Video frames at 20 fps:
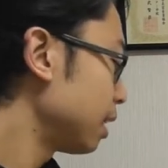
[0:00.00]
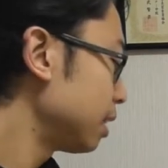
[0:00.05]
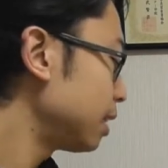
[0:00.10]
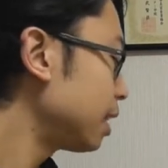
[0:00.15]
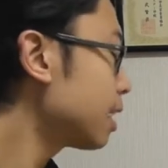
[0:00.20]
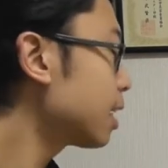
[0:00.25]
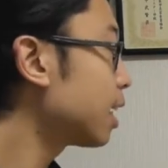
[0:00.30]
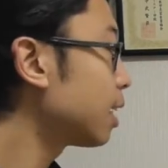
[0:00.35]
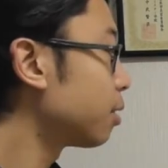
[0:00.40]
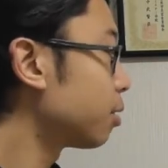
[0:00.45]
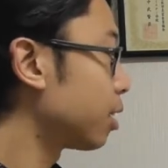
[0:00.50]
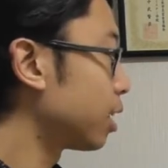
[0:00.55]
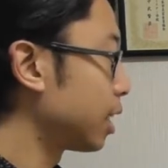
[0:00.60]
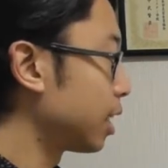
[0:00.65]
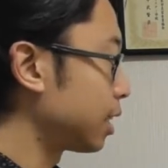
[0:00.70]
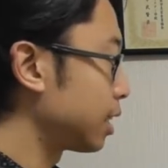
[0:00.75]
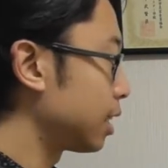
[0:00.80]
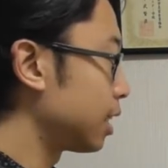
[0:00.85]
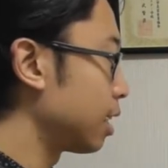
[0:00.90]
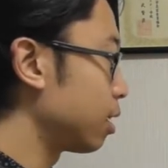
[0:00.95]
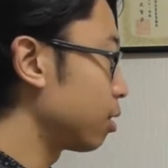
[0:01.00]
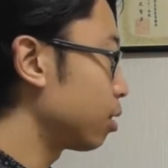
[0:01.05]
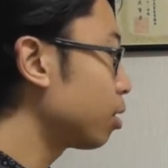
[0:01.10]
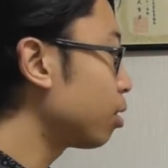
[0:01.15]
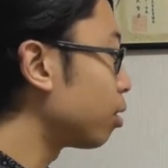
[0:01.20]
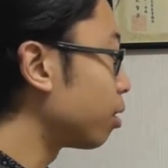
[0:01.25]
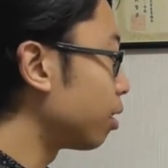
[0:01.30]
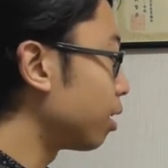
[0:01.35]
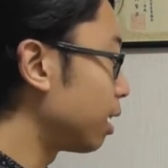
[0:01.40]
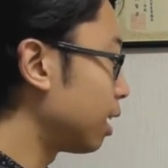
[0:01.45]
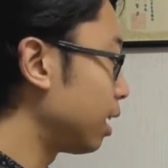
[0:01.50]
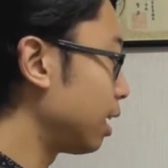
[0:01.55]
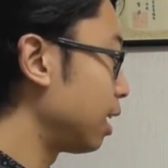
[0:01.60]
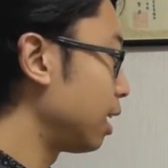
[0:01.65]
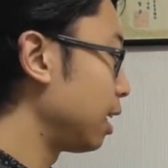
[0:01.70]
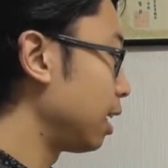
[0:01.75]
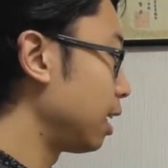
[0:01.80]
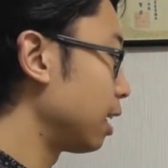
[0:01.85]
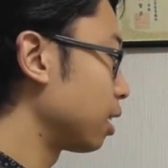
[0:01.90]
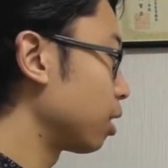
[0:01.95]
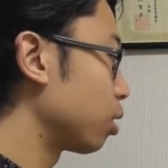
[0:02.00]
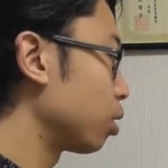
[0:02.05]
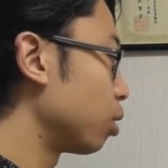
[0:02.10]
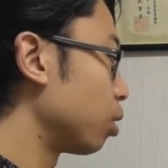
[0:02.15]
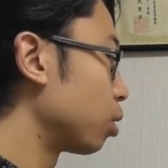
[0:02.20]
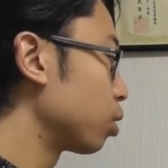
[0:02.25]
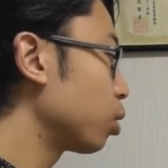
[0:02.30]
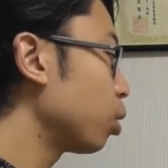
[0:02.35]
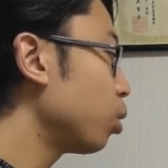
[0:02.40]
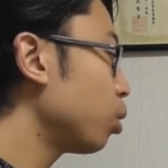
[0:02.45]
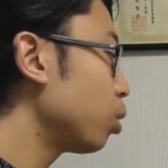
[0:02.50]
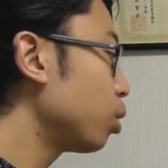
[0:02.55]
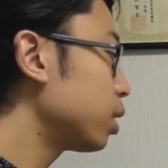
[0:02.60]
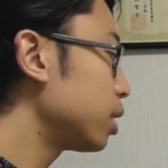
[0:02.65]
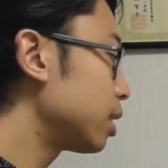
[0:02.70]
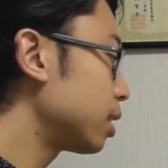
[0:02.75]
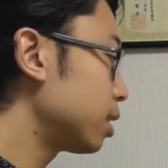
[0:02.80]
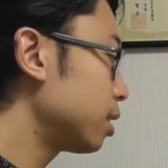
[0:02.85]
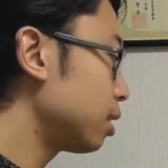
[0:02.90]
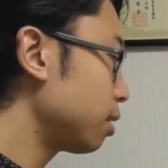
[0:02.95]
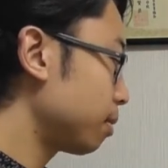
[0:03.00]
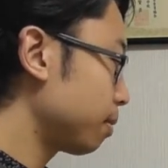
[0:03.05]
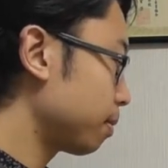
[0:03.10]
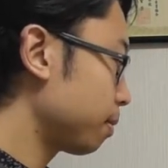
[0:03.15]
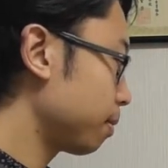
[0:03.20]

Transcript: 前回の話で言うと,、えーと糖質